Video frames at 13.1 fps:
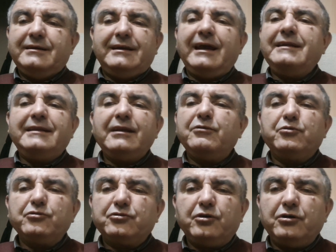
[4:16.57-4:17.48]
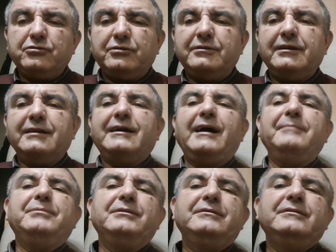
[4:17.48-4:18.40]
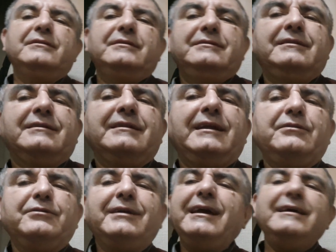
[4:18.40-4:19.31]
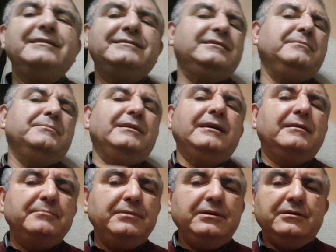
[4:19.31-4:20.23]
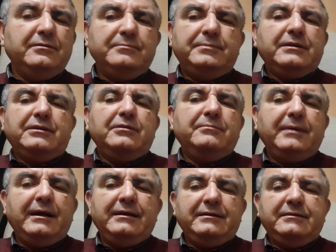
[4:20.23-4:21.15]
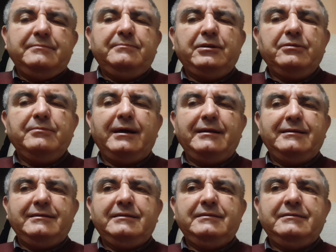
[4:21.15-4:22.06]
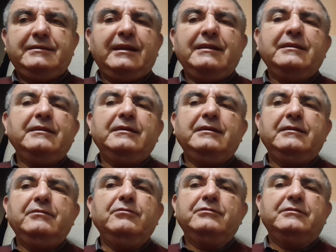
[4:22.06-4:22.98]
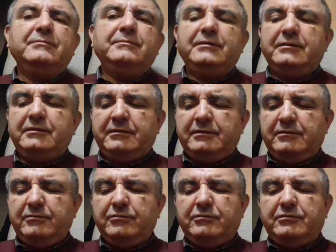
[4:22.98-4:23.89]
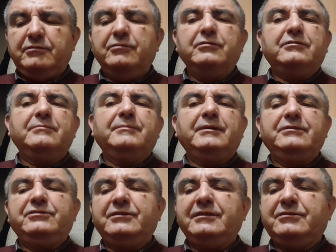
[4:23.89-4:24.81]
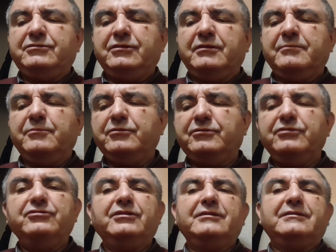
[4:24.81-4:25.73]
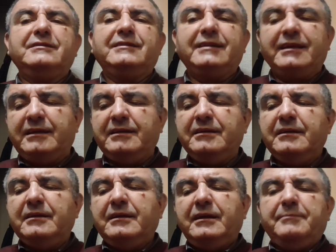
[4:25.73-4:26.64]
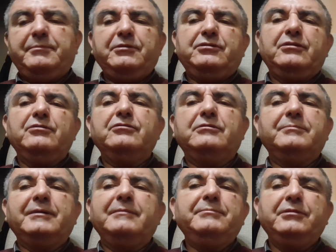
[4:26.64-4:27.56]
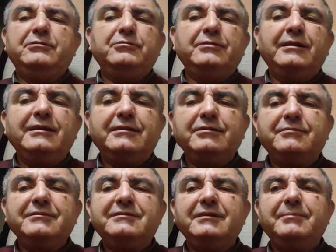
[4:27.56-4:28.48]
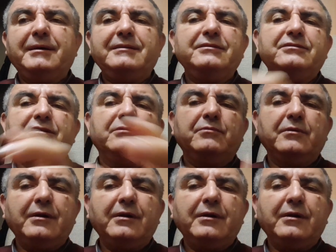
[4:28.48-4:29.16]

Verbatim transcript: che è del cruscotto del camper di, di Renato, che è simile al mio, perché ormai meno male, eh, tranne l'ultima generazione Multijet 3 e poi c'è l'ultimo cammino di un anetto a questa parte, c'è